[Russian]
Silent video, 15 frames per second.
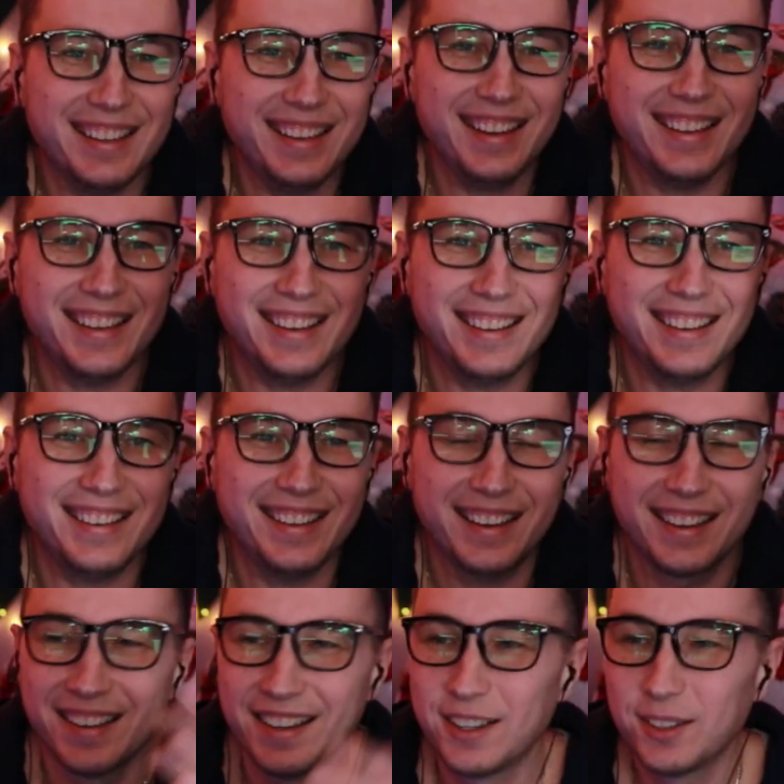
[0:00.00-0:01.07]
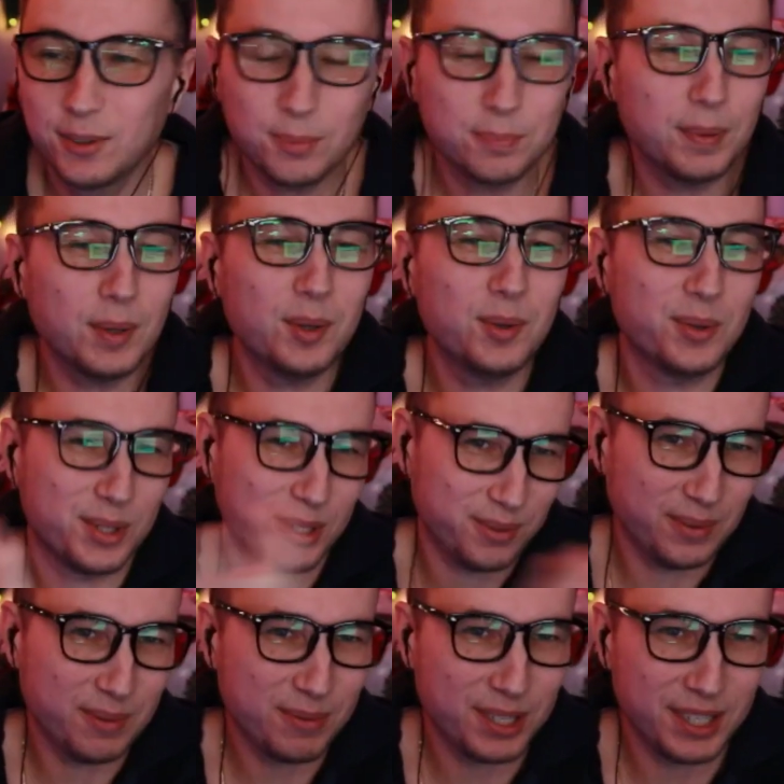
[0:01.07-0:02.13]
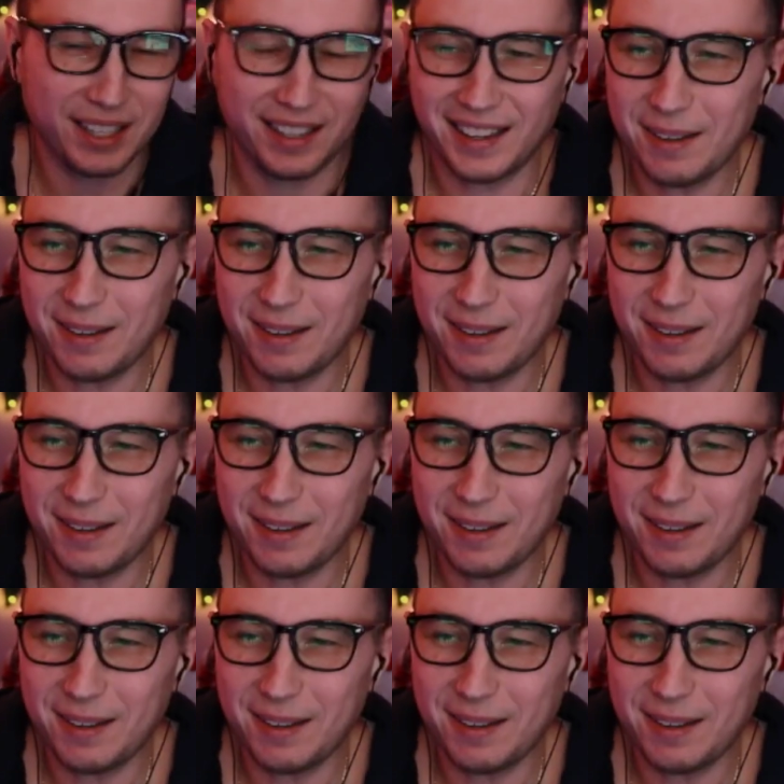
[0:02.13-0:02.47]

Не-не-не. не, Ну, похож вообще.